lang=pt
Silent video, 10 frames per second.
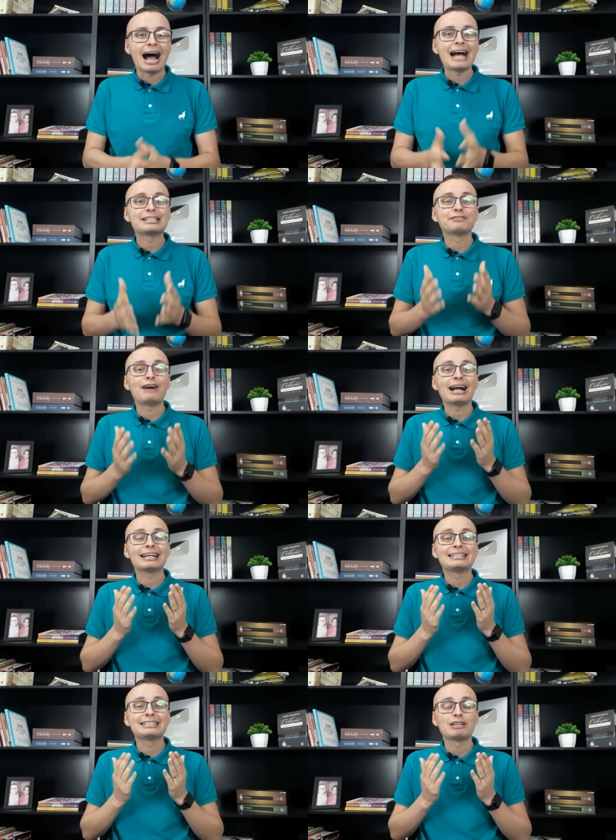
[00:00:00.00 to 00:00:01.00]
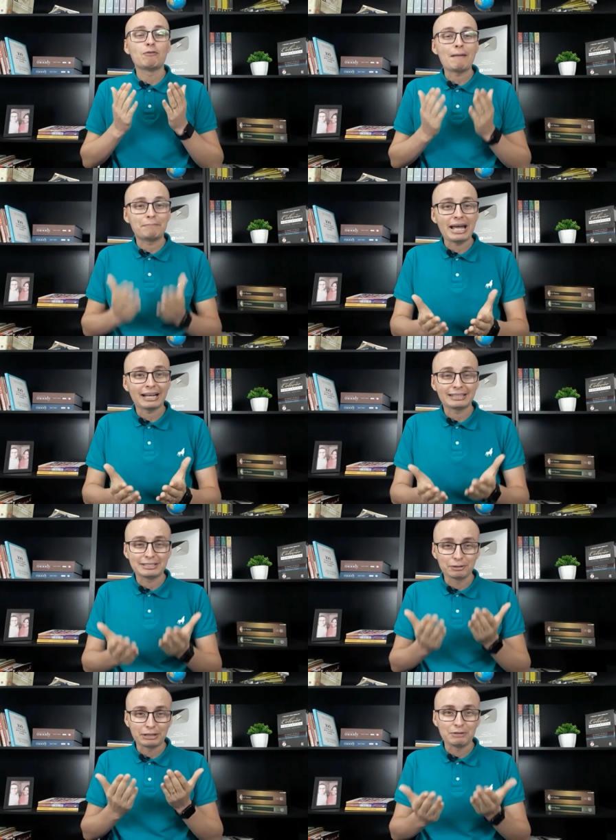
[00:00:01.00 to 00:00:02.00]
As vagas estão estão
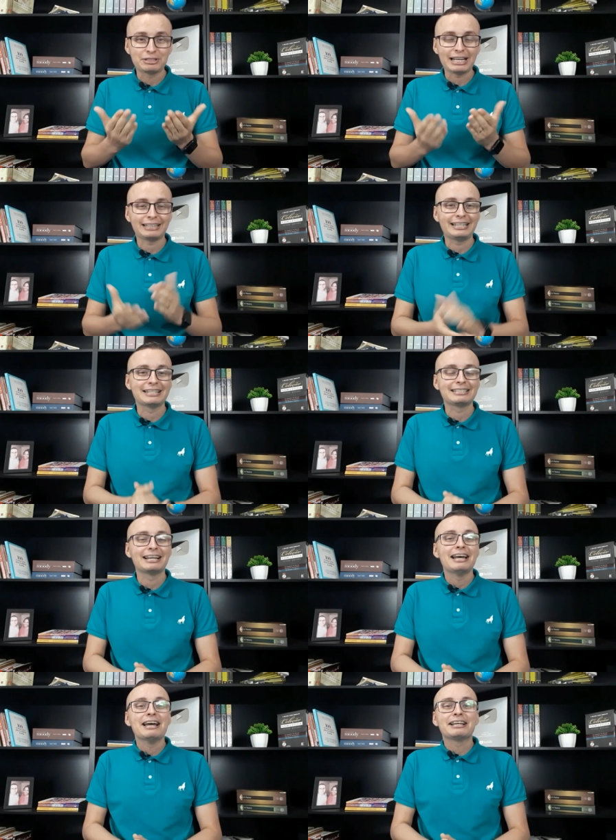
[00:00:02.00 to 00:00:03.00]
abertas e eu tenho certeza